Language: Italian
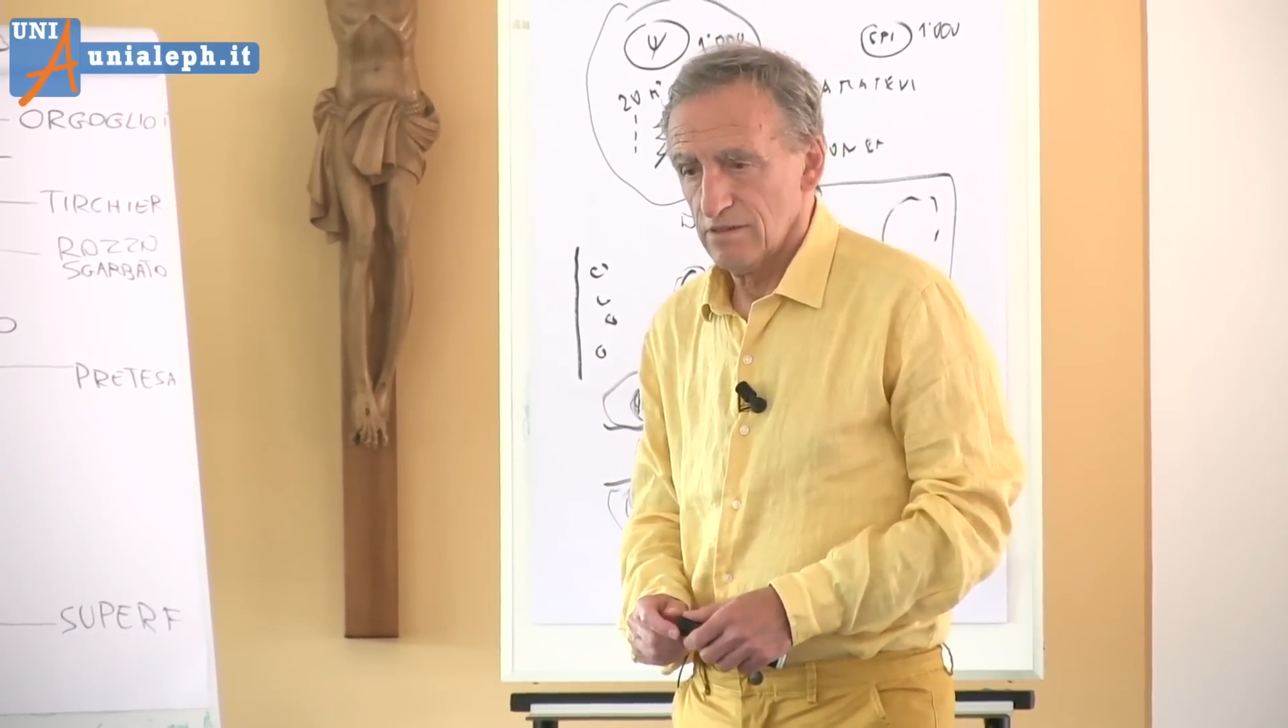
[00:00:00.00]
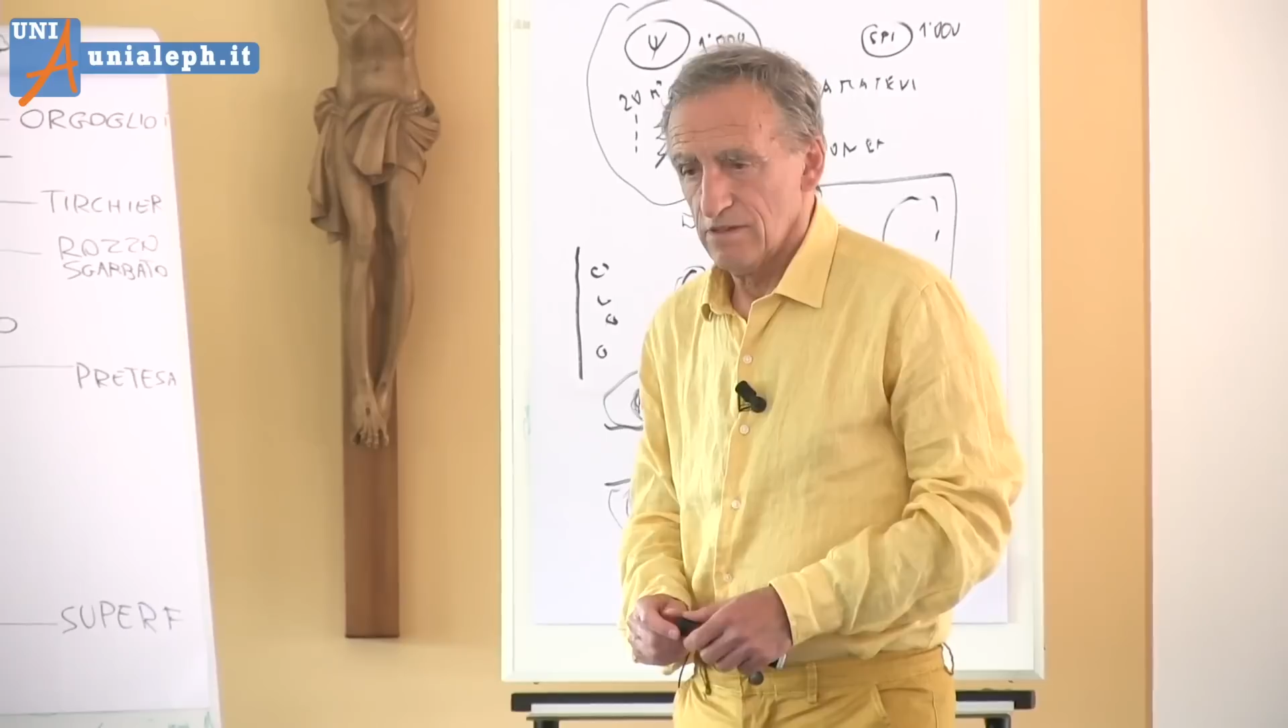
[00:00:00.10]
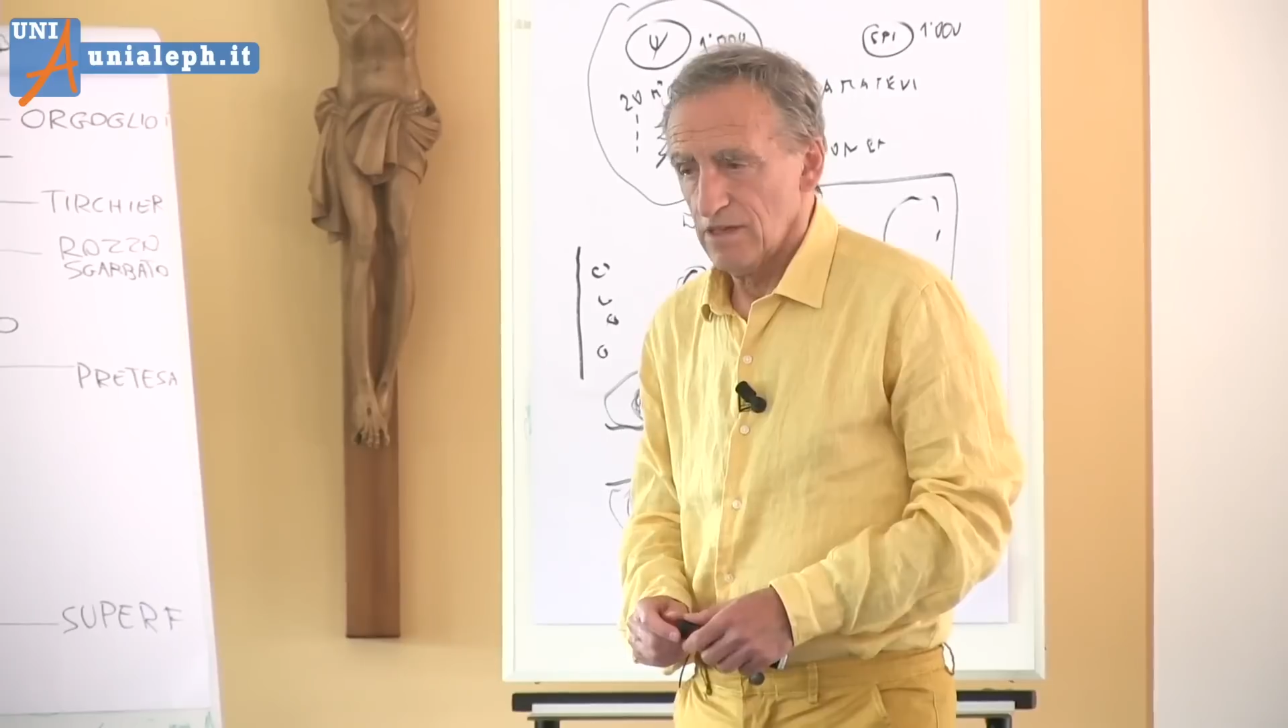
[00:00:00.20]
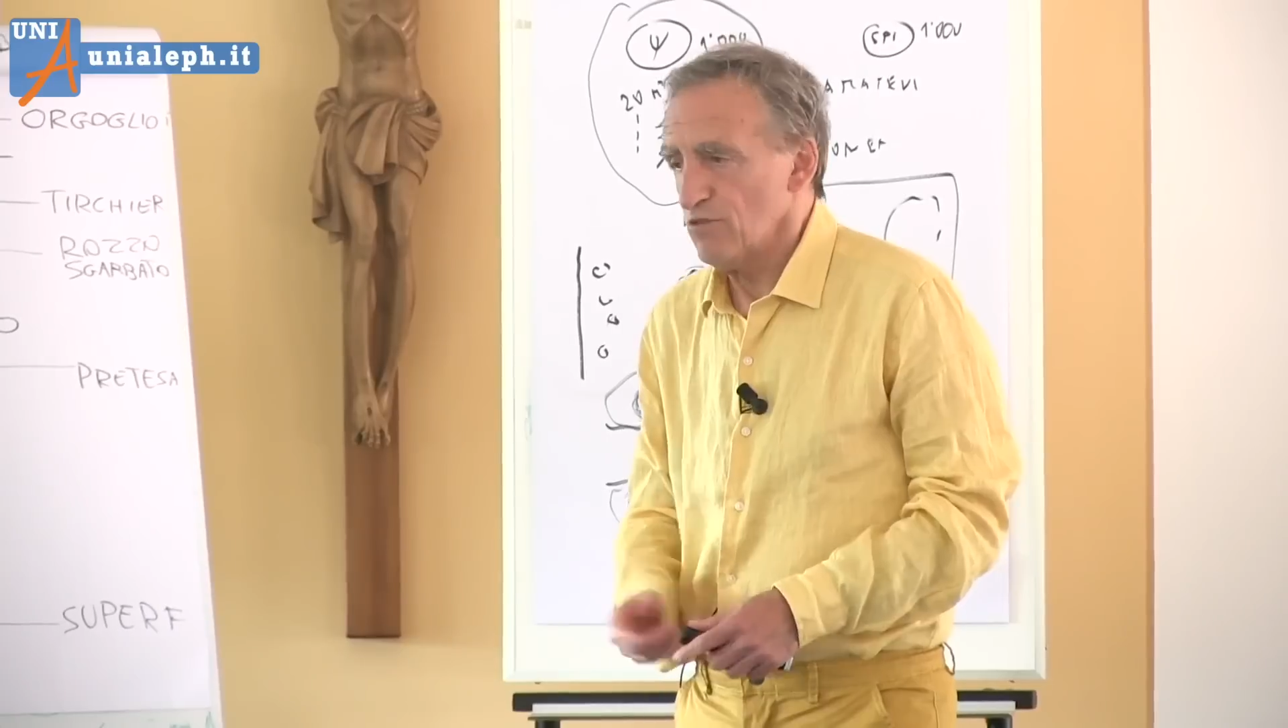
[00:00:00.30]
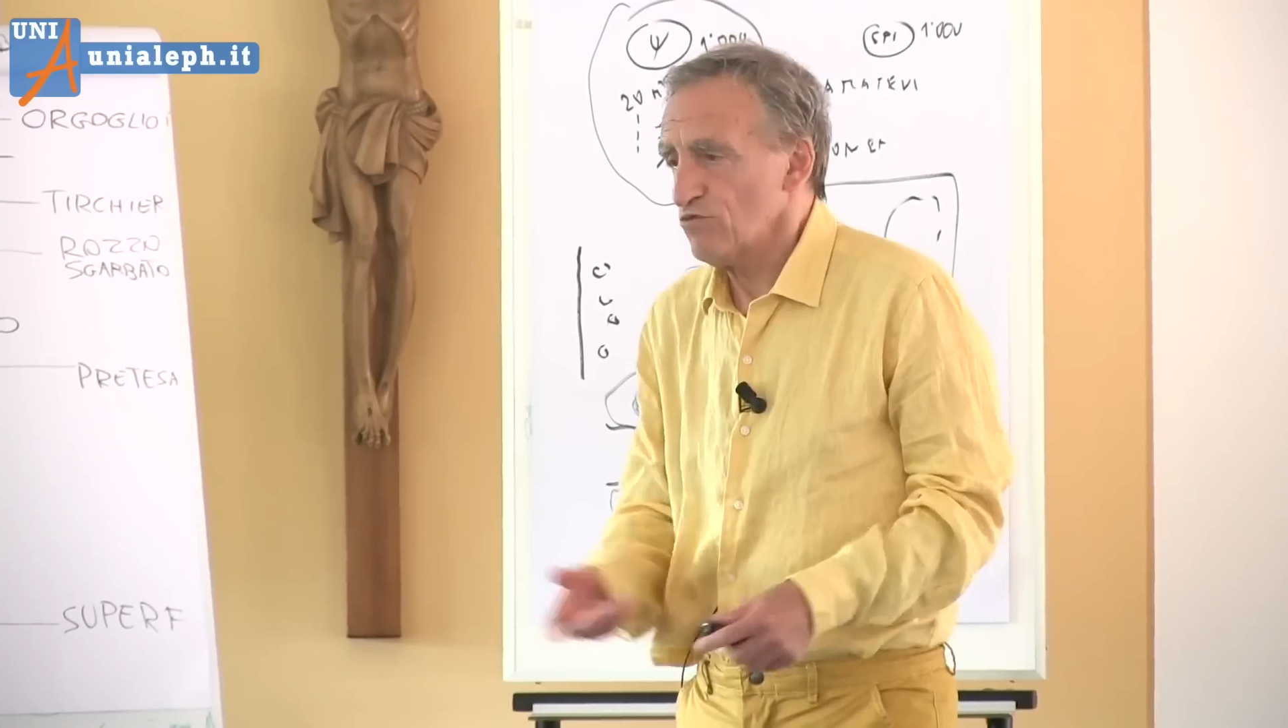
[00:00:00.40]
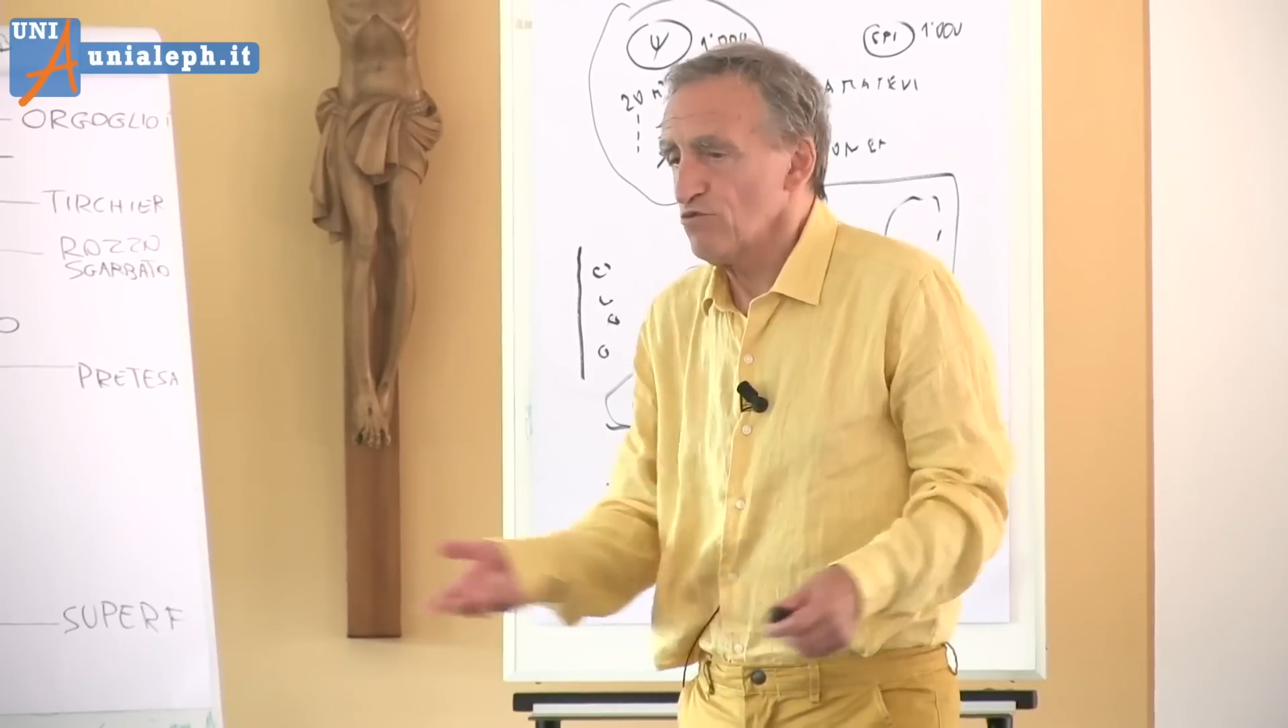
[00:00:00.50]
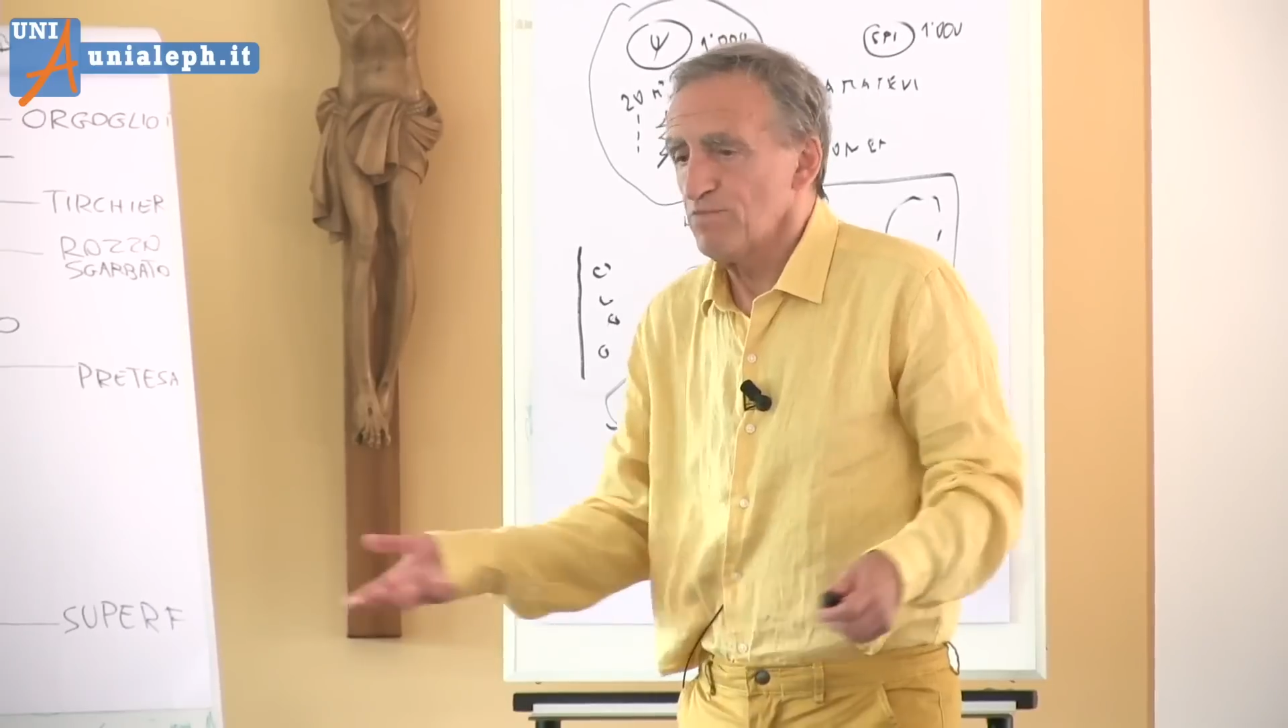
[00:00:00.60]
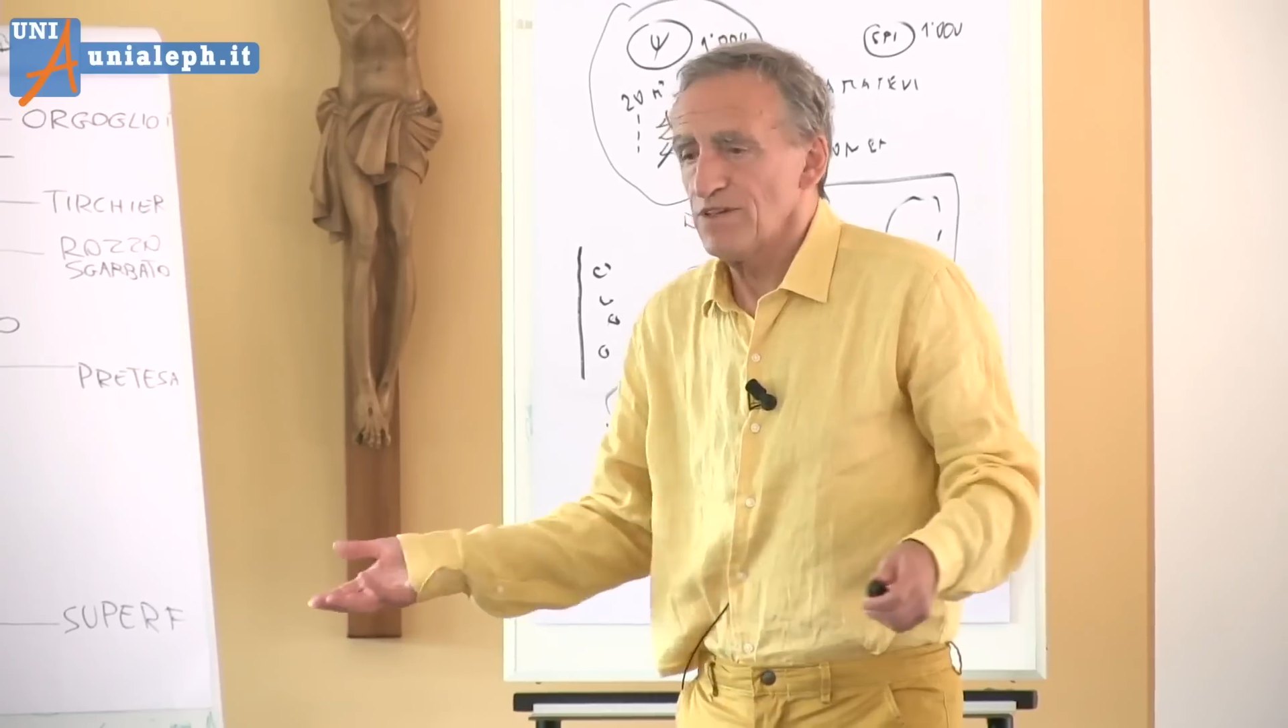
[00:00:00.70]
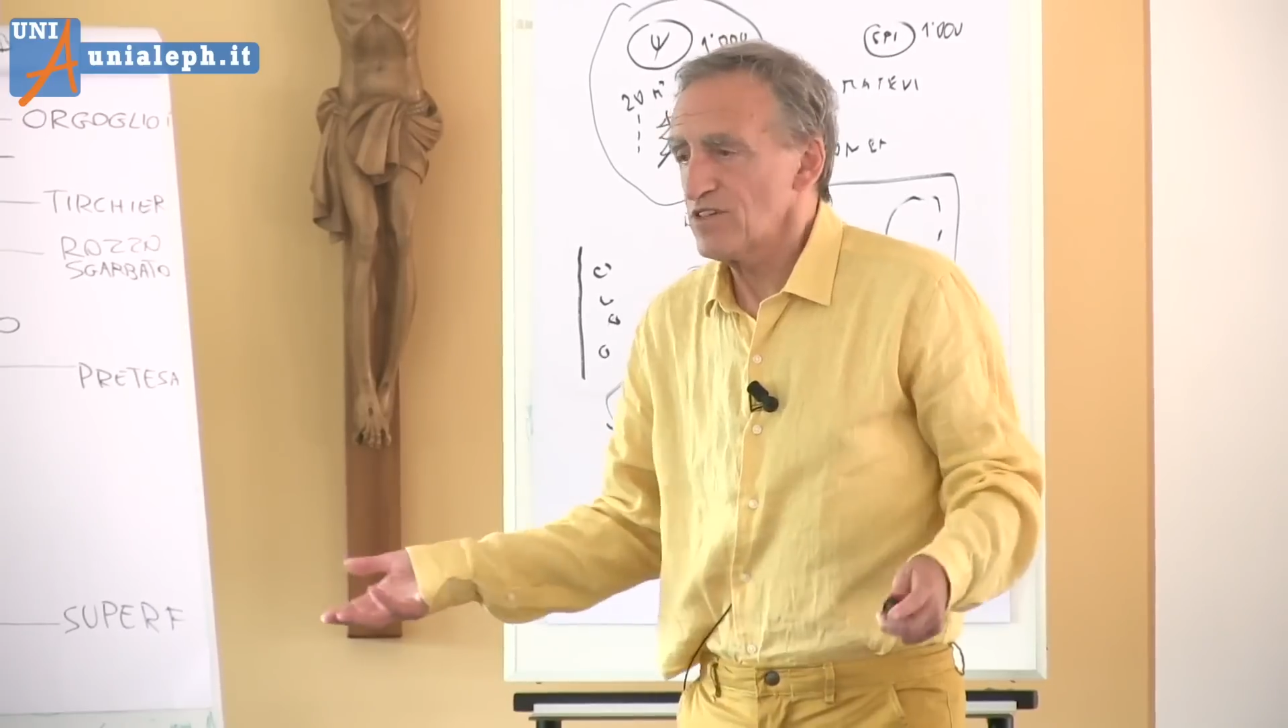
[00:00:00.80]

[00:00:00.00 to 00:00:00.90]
E lo duplice